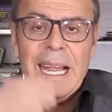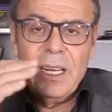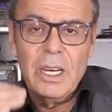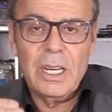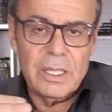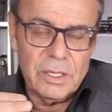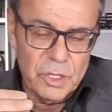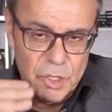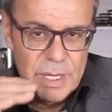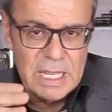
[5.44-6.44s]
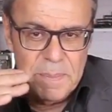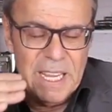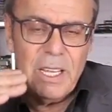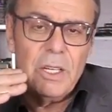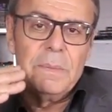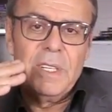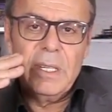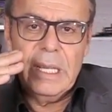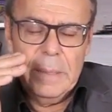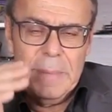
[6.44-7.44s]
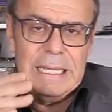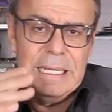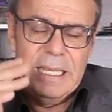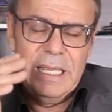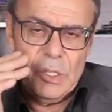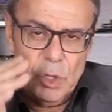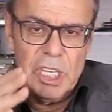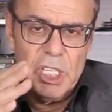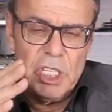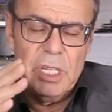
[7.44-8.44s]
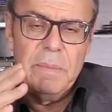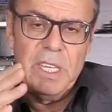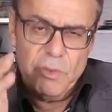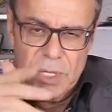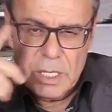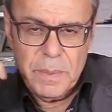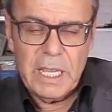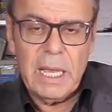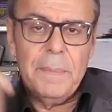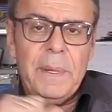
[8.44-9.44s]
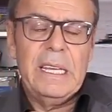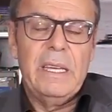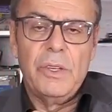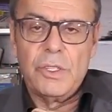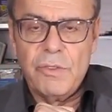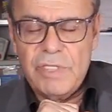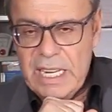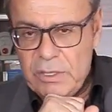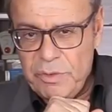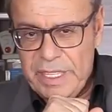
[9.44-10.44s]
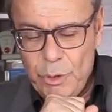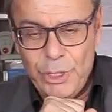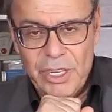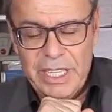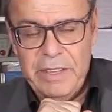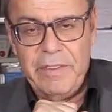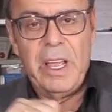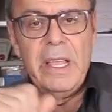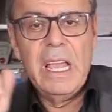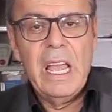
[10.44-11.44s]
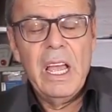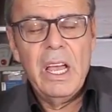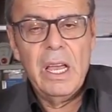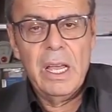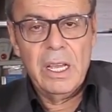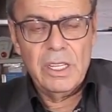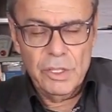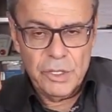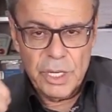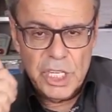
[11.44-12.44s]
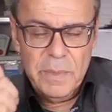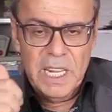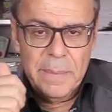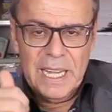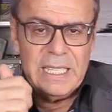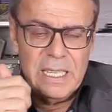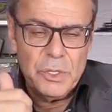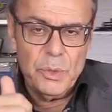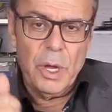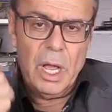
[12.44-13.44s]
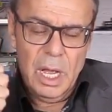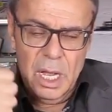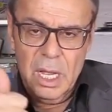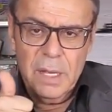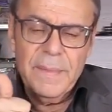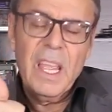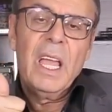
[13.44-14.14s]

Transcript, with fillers: Alors, que je vous explique comment est bâti ce régime, et je vous expliquerai après euh, ce que vous allez trouver d'autre dans le livre. Euh, ce régime, il est bâti sur 1.